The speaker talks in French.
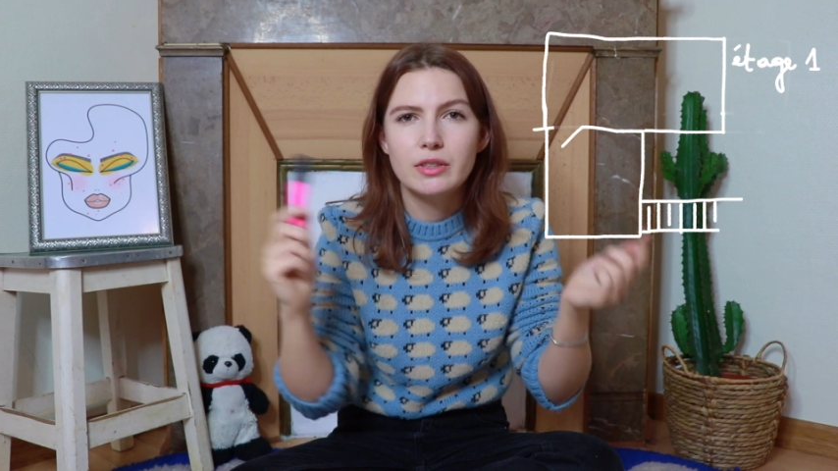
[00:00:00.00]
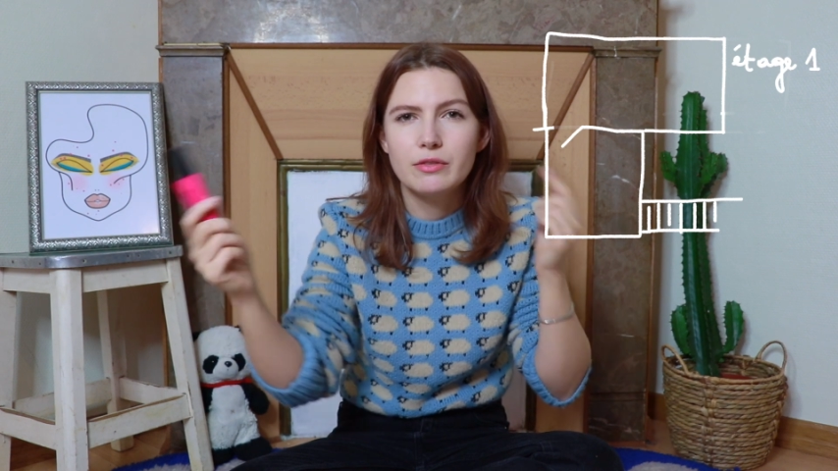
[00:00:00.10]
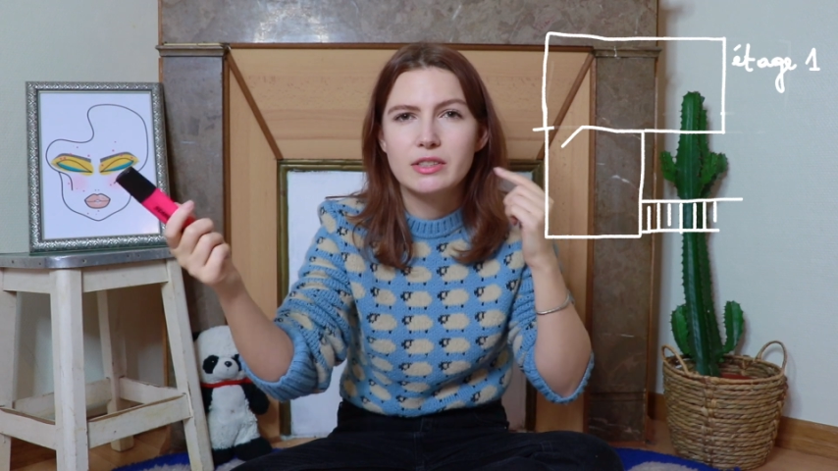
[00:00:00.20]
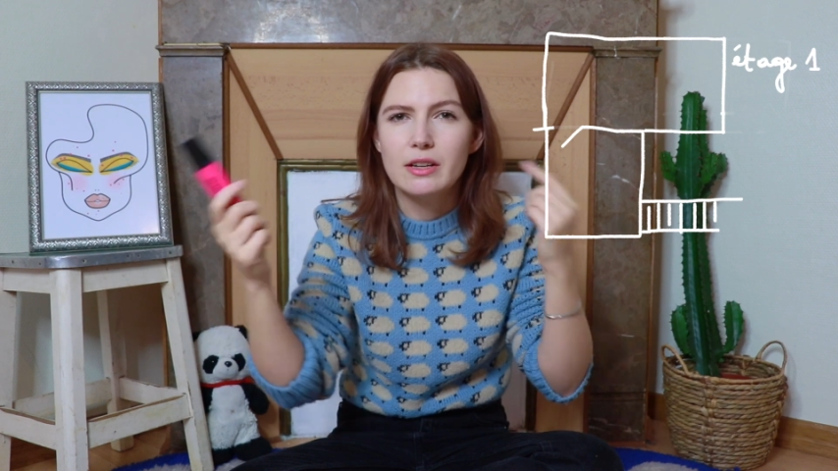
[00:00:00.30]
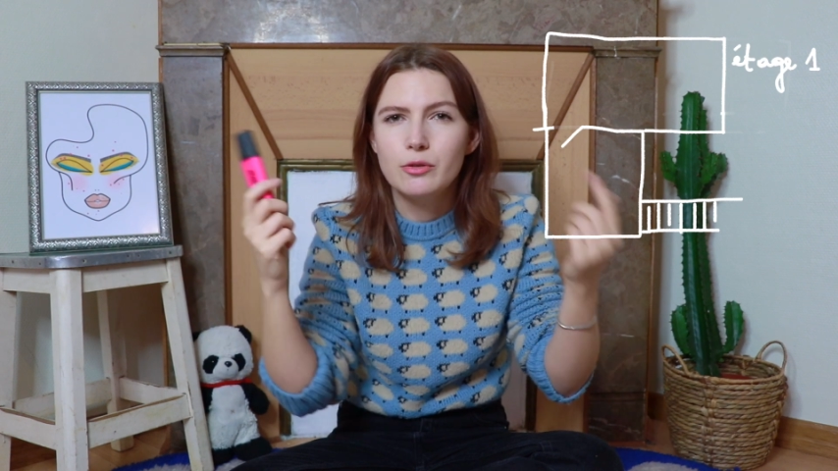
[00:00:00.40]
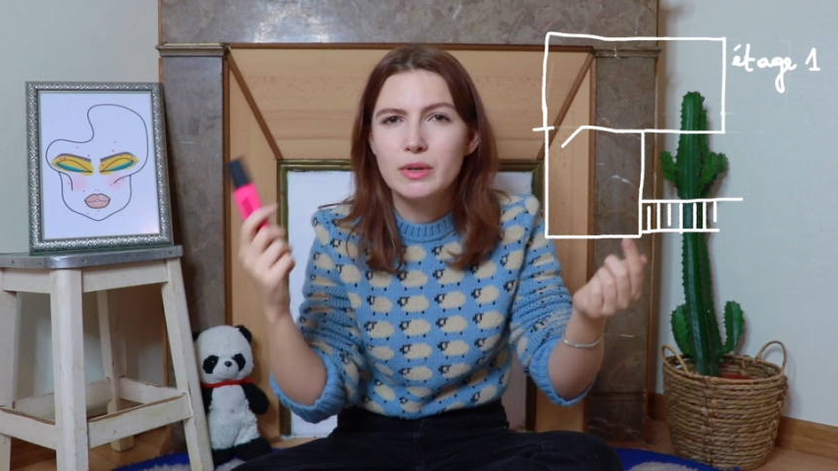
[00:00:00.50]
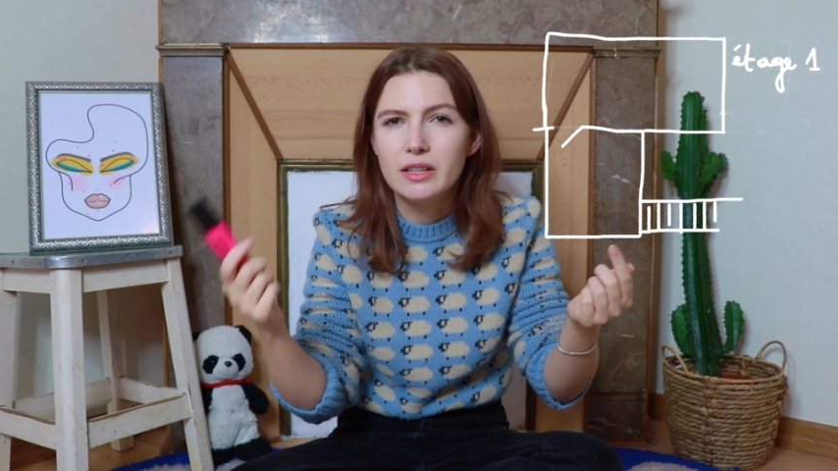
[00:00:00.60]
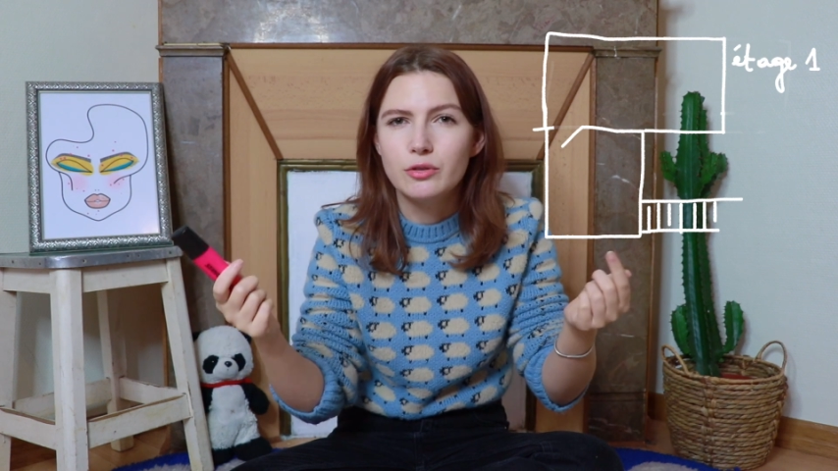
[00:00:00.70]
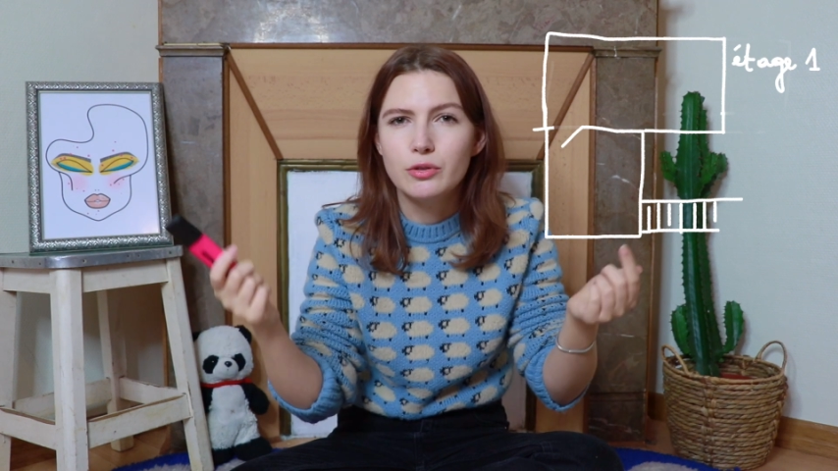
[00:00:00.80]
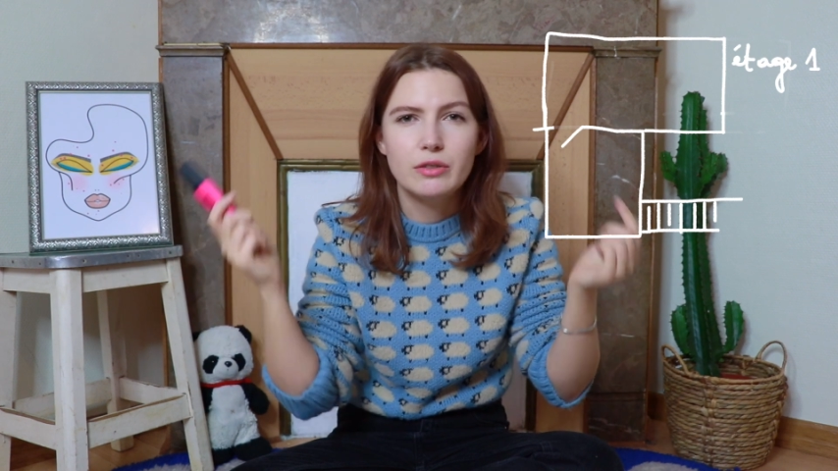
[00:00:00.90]
des fois, ça allumait
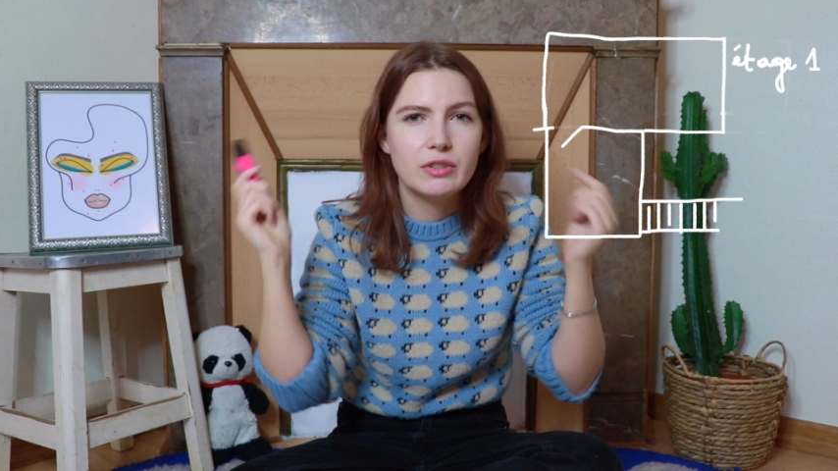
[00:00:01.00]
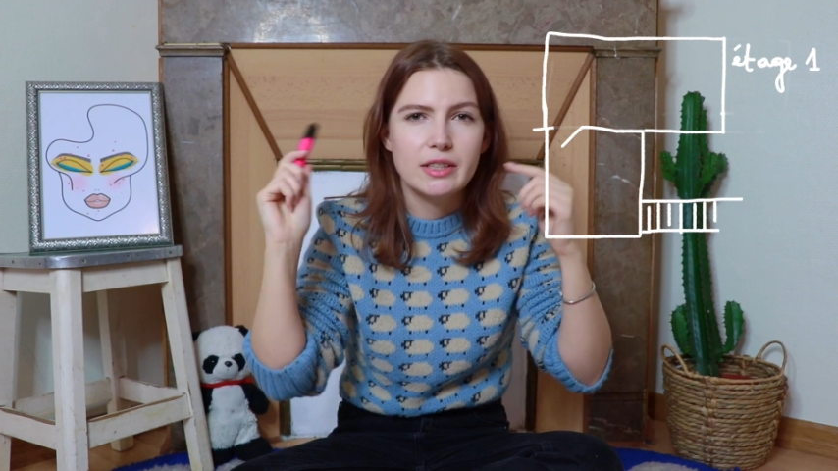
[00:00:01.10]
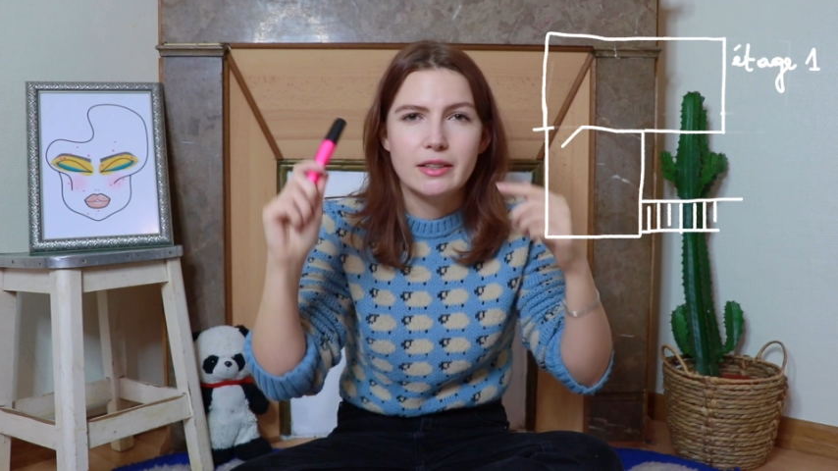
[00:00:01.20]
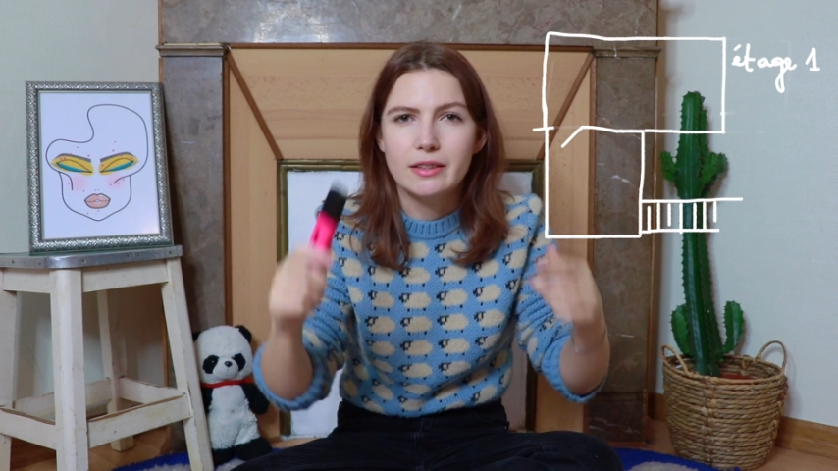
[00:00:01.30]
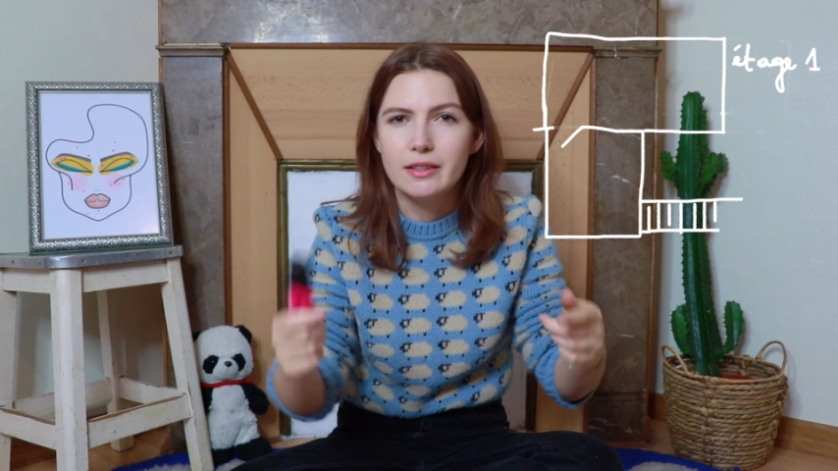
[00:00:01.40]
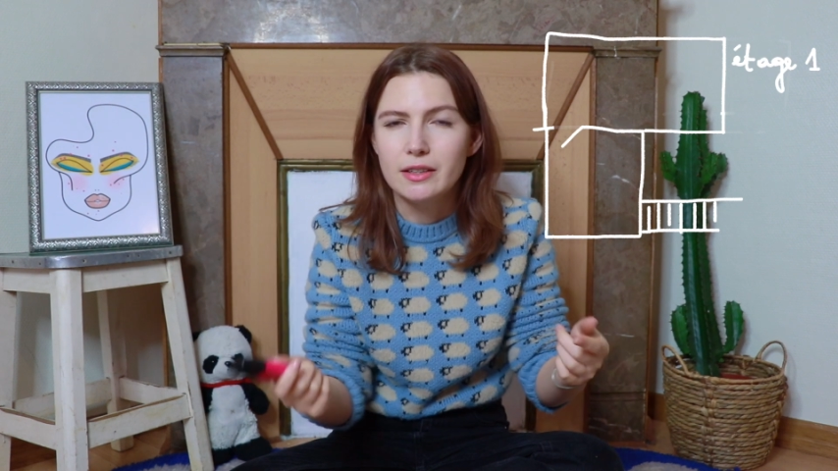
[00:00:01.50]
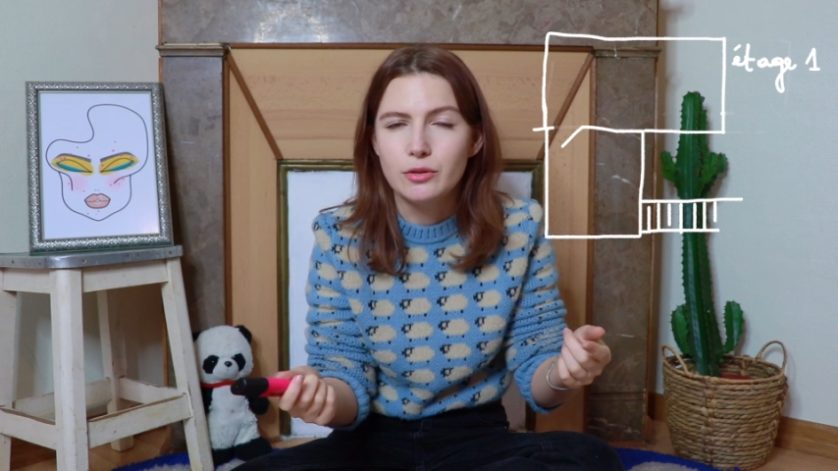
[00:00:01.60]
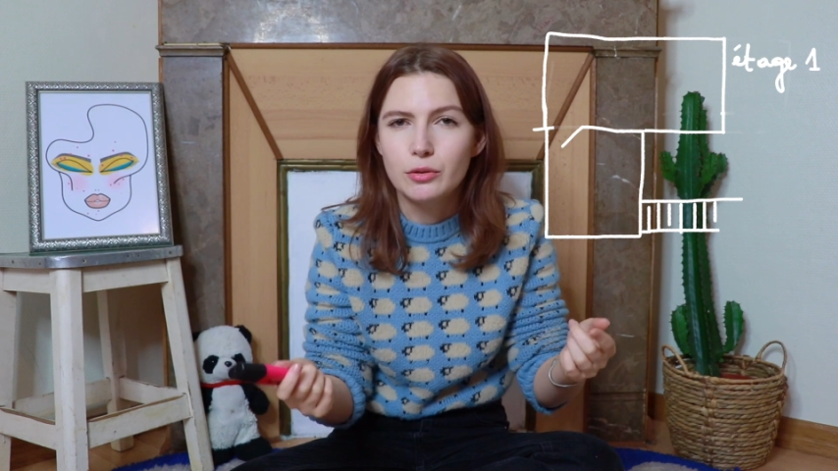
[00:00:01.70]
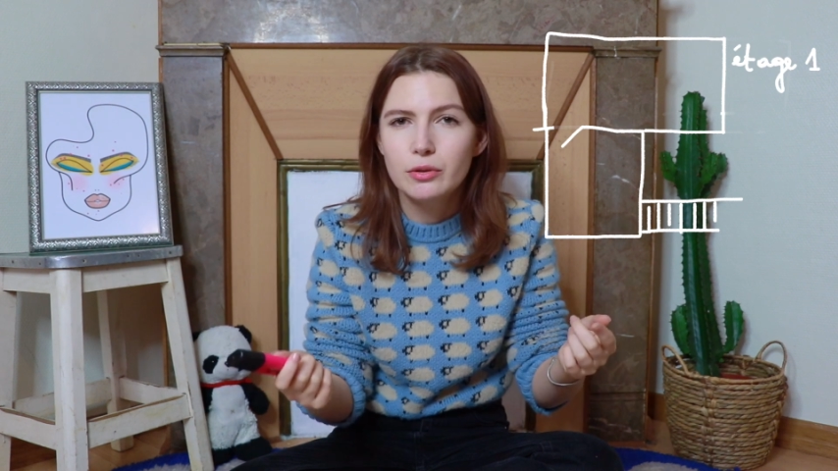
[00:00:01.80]
les deux, des fois, ça éteignait les deux.